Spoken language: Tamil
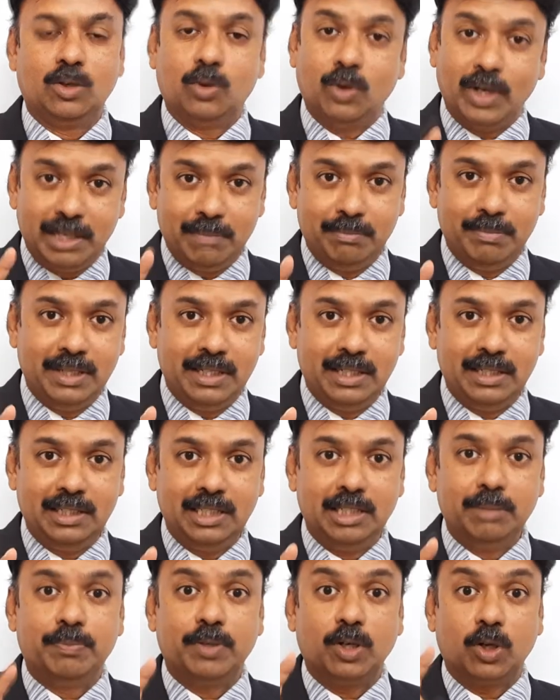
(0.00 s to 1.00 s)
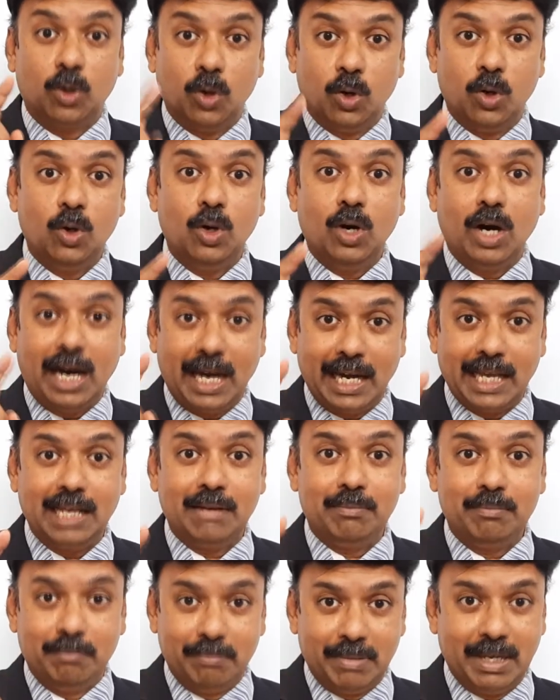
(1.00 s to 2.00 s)
கோயம்பேடு இப்போ கோ ஐ
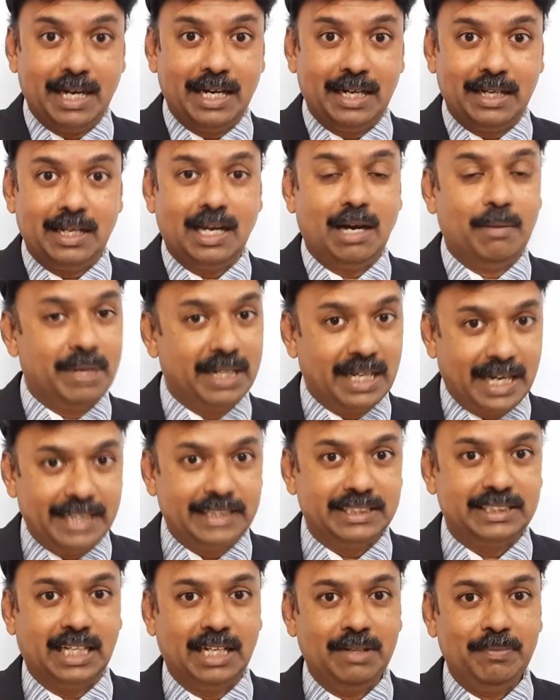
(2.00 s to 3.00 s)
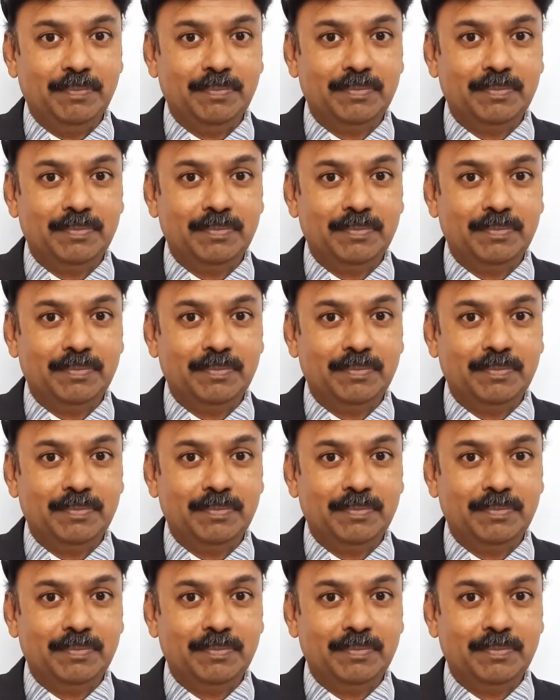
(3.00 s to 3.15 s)
ஆம் பேட் அப்படின்னு ஆயிடுச்சா